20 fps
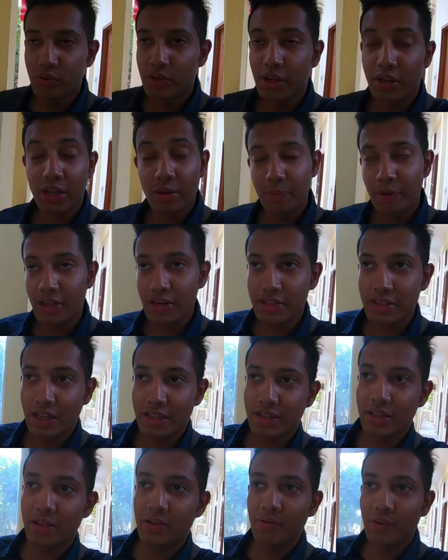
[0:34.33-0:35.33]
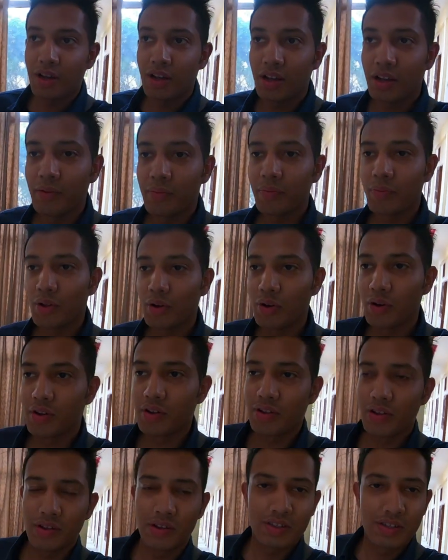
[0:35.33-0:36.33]
नंगे पहरी जाते हैं वहाँ
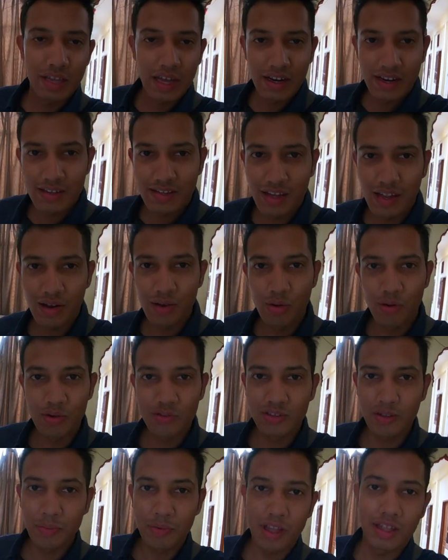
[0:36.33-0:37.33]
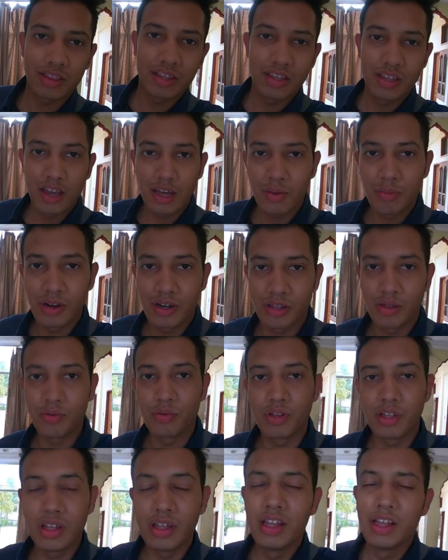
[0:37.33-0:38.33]
और सारे के सारे लोग सब यहाँ तैयार बैठे
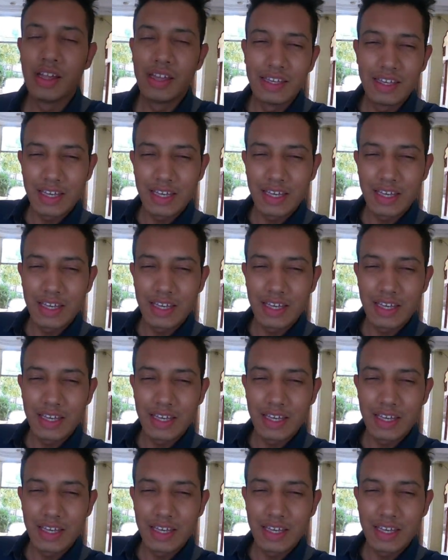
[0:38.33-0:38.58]
हुए हैं